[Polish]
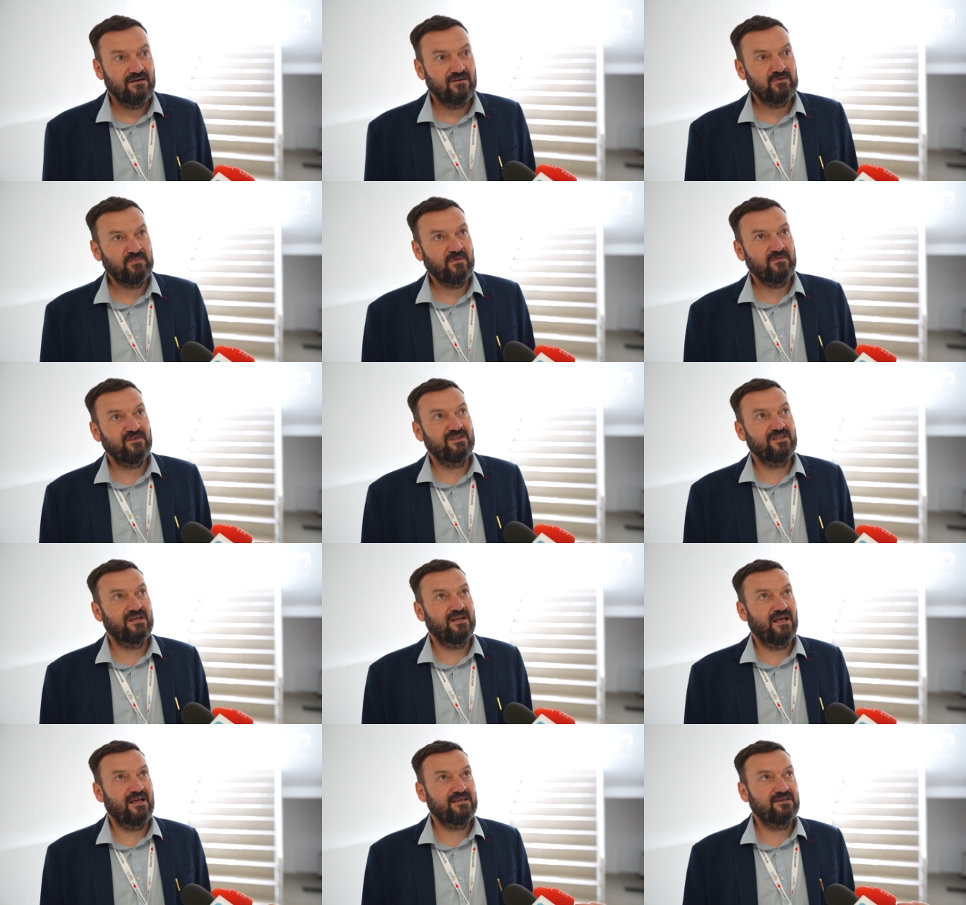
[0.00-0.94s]

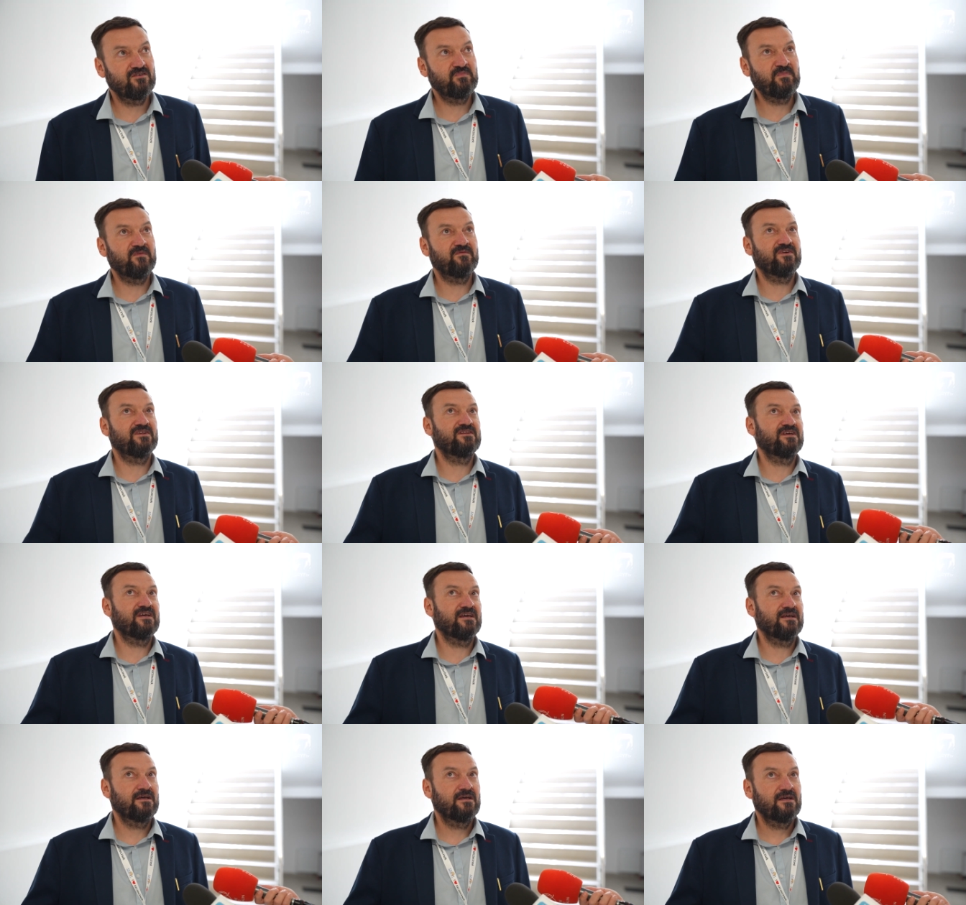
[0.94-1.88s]
odpowiednie leki,
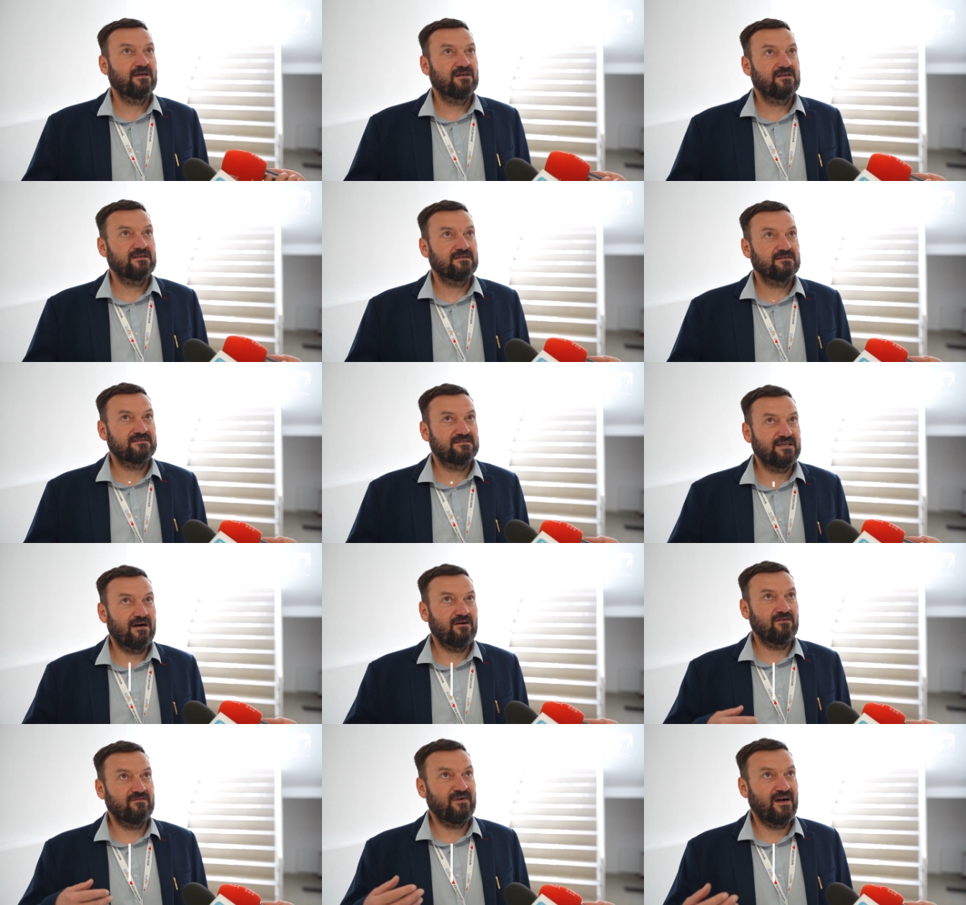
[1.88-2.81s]
odpowiednie
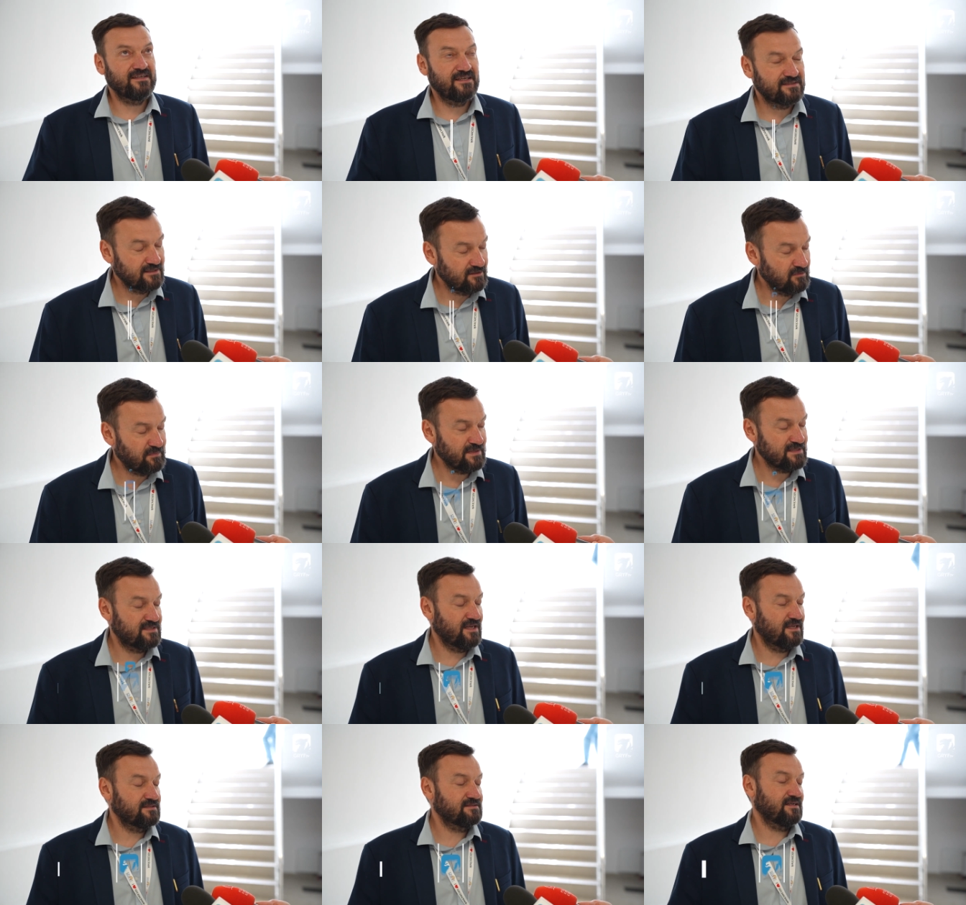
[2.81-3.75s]
zachowanie tego
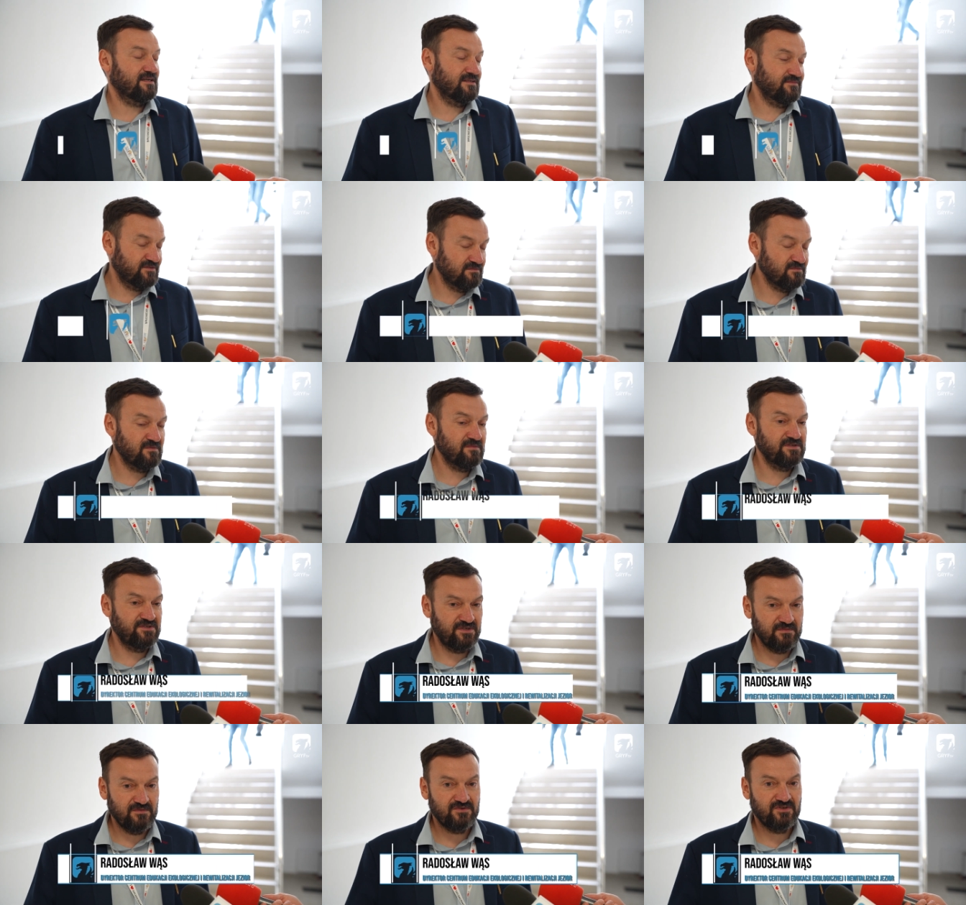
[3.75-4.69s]
pacjenta i w tym
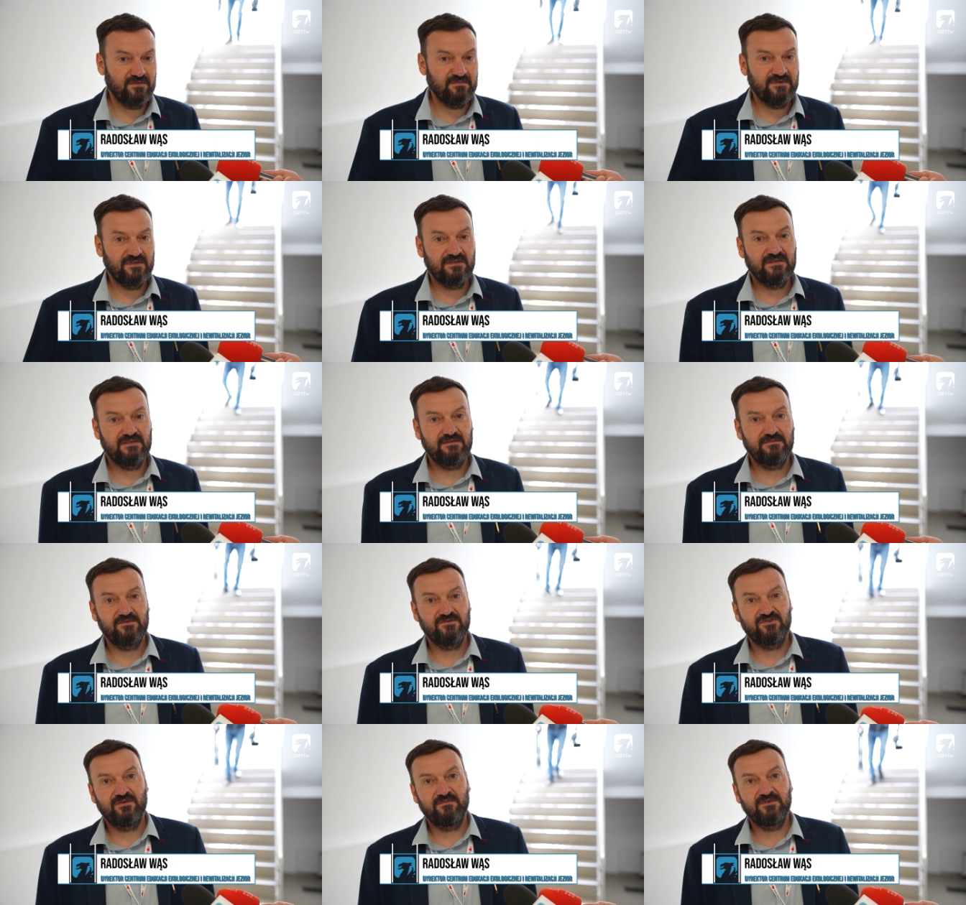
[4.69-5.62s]
momencie możemy,
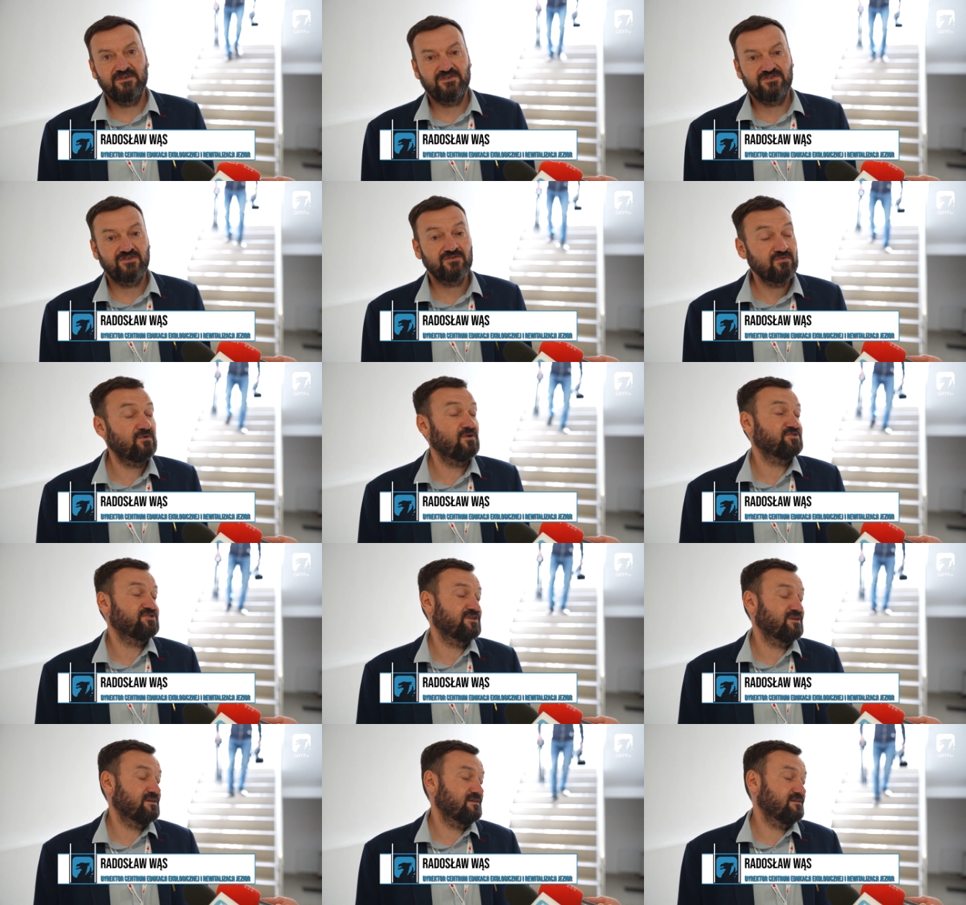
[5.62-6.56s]
możemy jeszcze długo
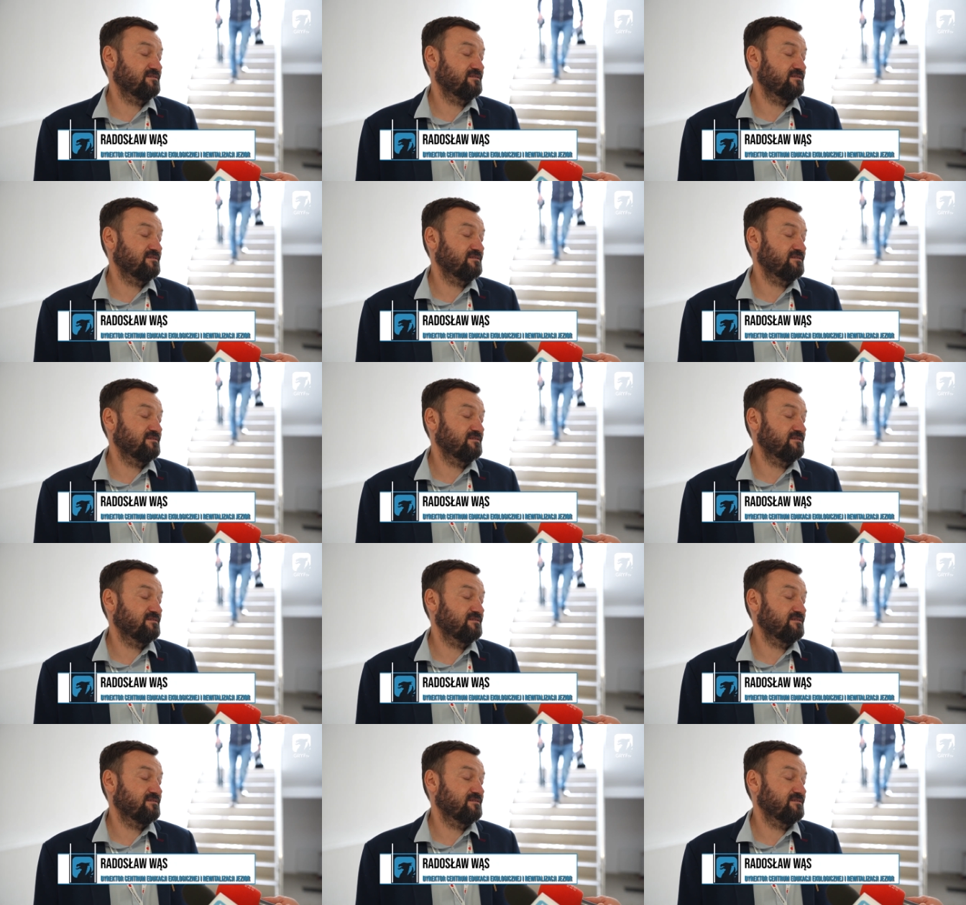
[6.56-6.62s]
się